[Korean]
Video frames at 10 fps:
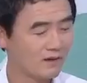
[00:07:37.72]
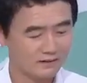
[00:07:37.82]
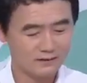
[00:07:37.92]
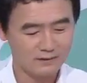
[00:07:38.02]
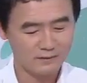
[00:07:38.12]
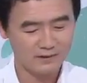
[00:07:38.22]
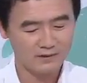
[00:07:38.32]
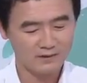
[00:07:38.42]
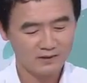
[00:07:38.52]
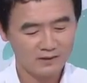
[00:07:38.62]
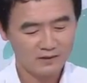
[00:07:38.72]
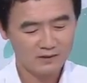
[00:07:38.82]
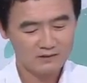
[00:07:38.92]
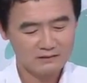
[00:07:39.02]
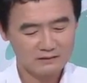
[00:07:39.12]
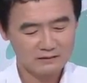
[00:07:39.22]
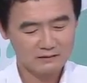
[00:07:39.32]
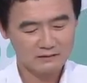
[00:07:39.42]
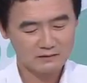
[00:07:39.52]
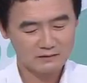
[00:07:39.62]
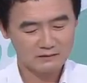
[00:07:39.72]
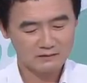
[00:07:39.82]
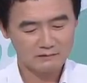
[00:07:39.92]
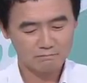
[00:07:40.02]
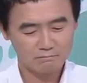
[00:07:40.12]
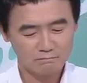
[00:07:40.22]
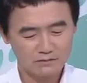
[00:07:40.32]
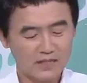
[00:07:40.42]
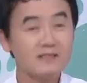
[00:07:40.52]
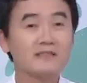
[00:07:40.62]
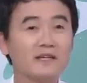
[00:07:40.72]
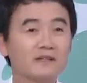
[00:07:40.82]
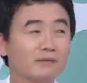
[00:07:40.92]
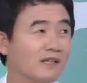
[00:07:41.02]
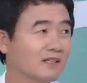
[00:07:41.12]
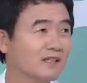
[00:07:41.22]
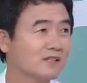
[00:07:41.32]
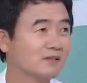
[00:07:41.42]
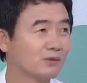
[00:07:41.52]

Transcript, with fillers: 그다음에 어 단체 협약이 있죠.